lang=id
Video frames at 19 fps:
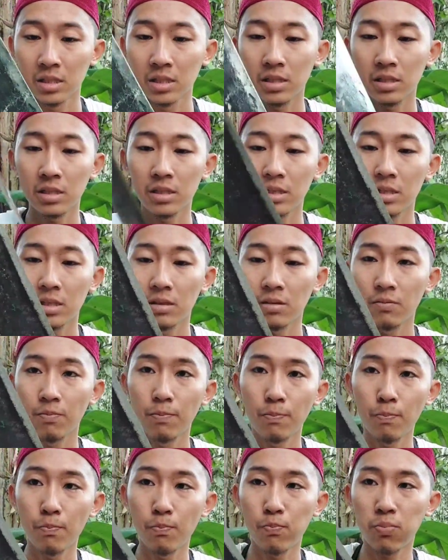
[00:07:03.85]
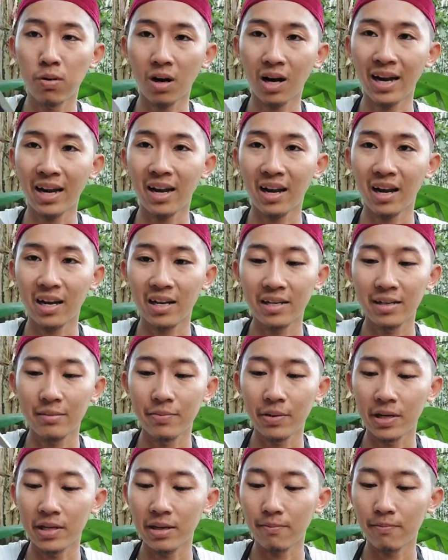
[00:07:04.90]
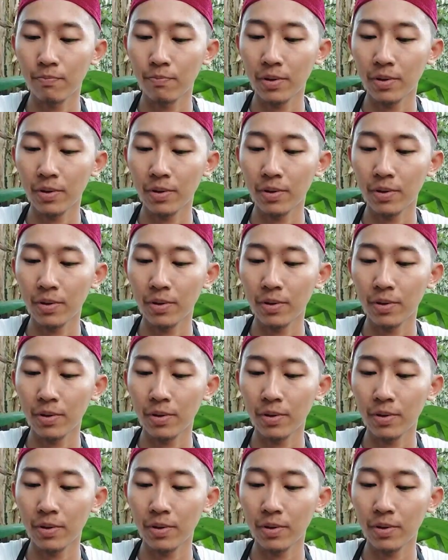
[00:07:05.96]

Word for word: ini per ini banyak